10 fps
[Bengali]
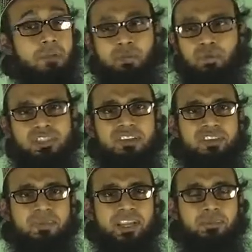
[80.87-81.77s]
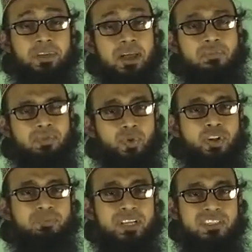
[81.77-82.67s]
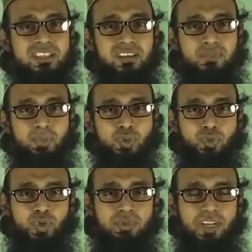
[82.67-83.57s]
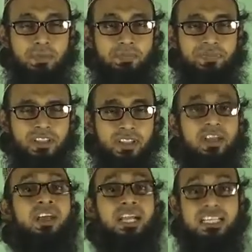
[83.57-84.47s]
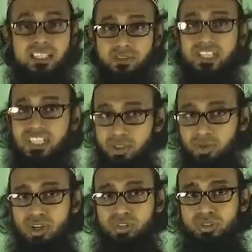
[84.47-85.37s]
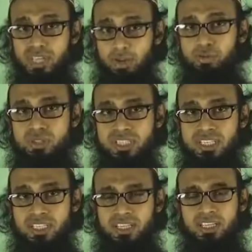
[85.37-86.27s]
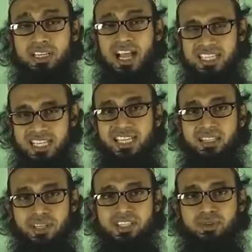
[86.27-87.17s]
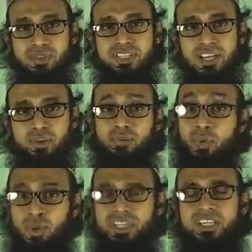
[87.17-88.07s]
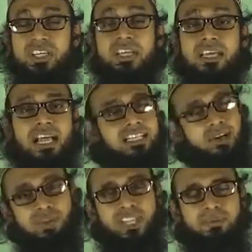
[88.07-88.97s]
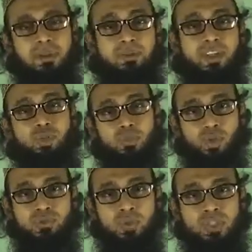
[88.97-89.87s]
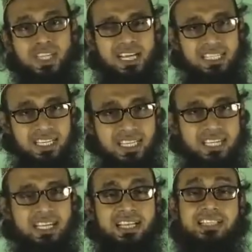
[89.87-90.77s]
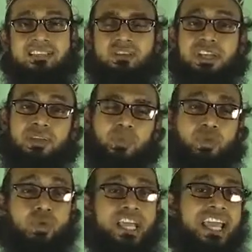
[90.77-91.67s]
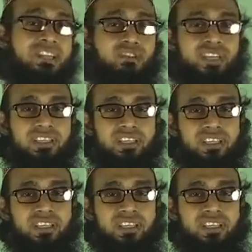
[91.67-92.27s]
আপনার কোনো সাপ্লিমেন্ট লাগবে না আপনি প্রোটিন পাচ্ছেন প্রচুর পরিমাণে কাঁচা ছোলা সেদ্ধ করার জন্য কেন বলছি কাঁচা খেতে নিষেধ করছি কেন বলি কাঁচাও খেতে পারবেন কিন্তু প্রথম অবস্থায় কাঁচা খেলে দেখা যায় যে অনেকের প্রচুর গ্যাস হয়